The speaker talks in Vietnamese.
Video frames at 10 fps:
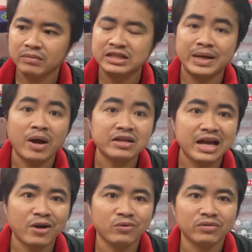bánh xe mở
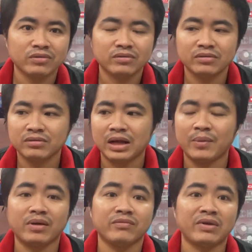sao
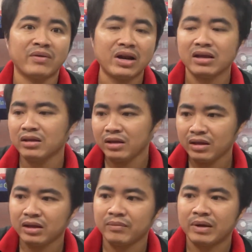thì mình mình nói là
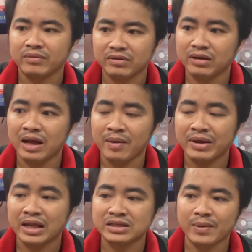về
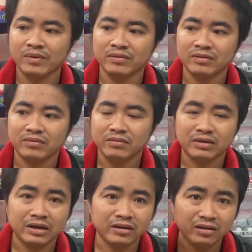bạn nhìn xem
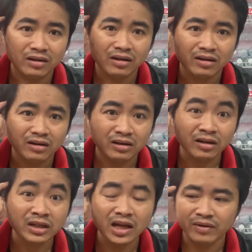cái,
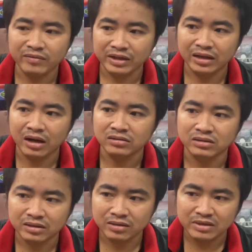tư duy mà nhìn
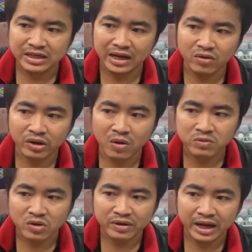ừ bánh xe có cái
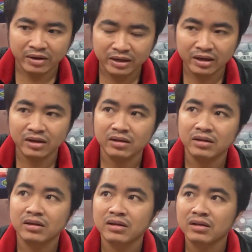cốt sọt ngang cái này nè
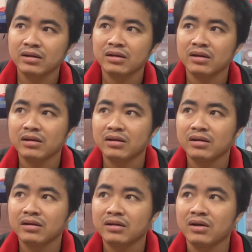
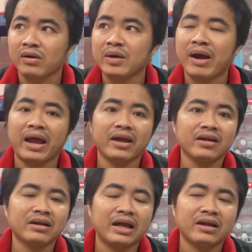rồi các bạn
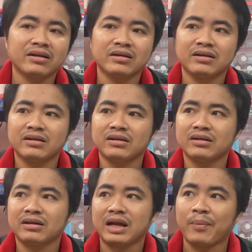lại ờ,
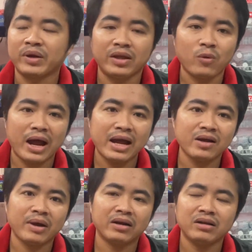cầm cái chìa khóa
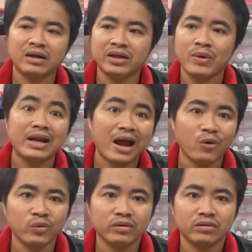các bạn nói anh là chìa khóa
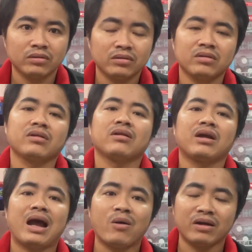nào
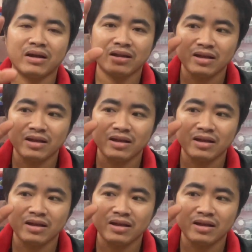không